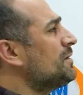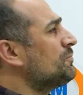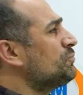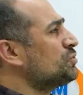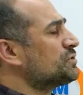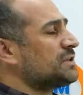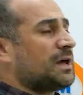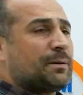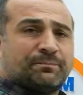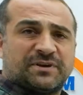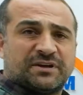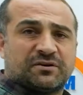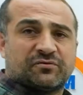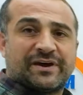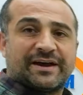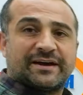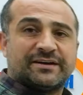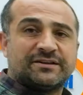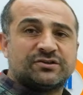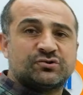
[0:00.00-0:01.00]
Buradan bir
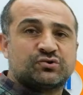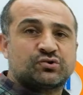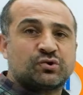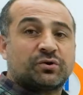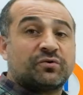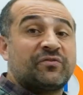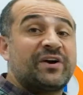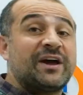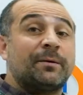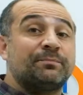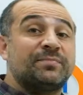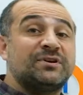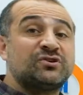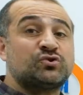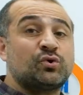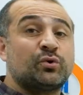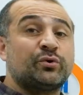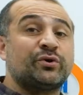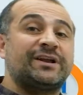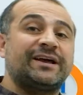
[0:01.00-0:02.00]
veya iki soru veya bir
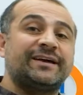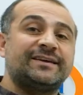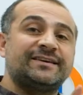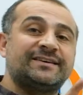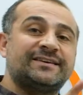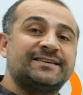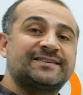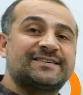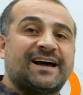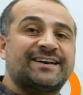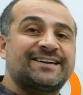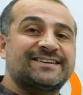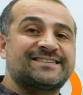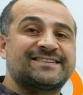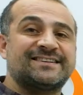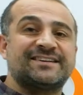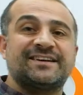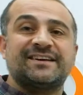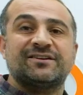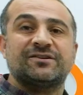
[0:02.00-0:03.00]
soruyla iki
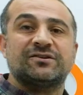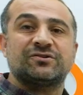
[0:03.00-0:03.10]
tanesini